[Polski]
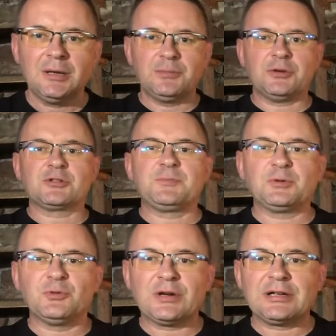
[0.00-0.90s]
biorąc
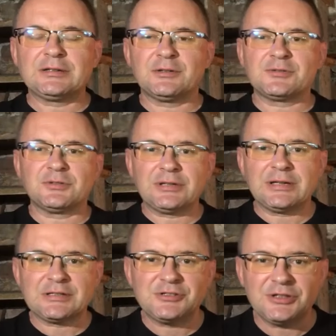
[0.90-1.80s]
pod uwagę to, co
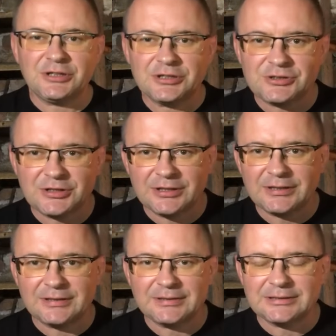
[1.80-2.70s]
teraz dzieje się
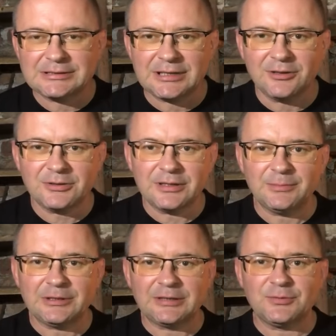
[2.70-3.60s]
za
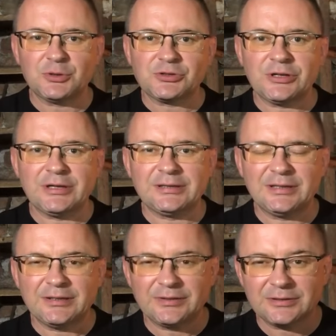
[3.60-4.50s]
oknem, na dworze,
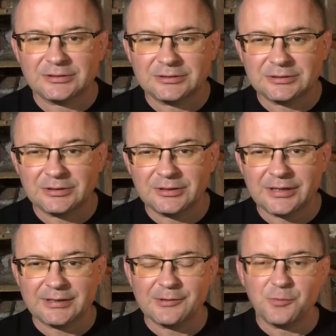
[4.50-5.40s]
te
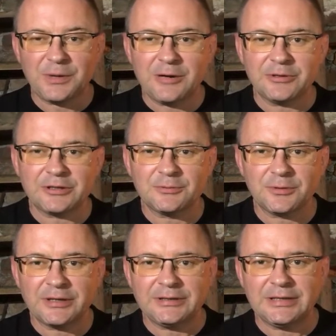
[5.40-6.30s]
cholerne upały,
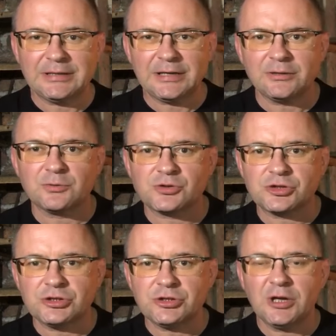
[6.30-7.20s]
które nie dają
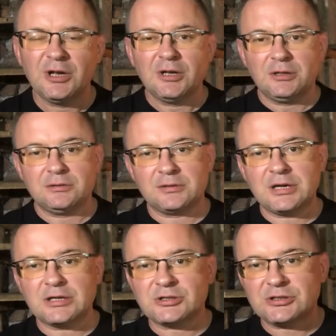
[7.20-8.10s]
żyć, to
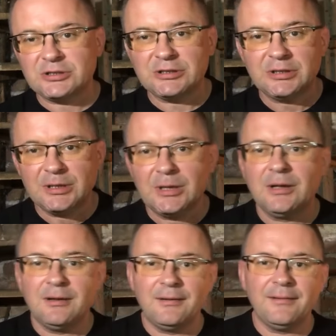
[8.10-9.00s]
każdy
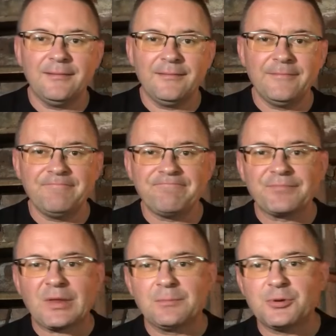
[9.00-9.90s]
e,
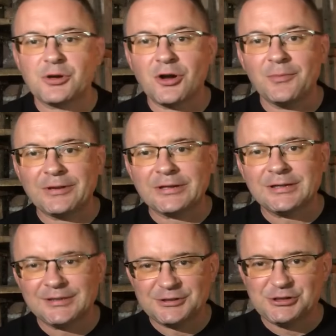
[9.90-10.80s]

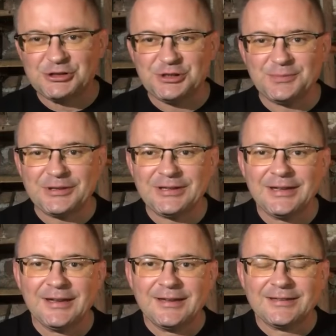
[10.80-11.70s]
promyk zimy
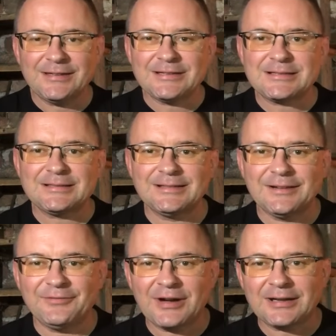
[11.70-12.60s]
jest
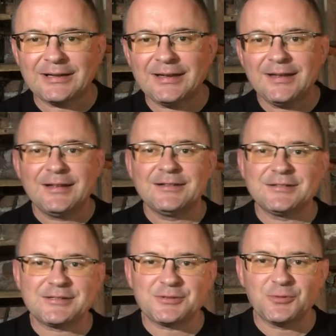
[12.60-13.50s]
na wagę
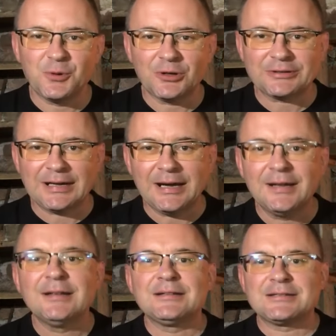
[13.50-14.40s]
złota.
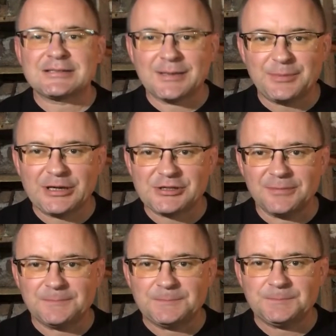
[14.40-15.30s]
Zapraszam.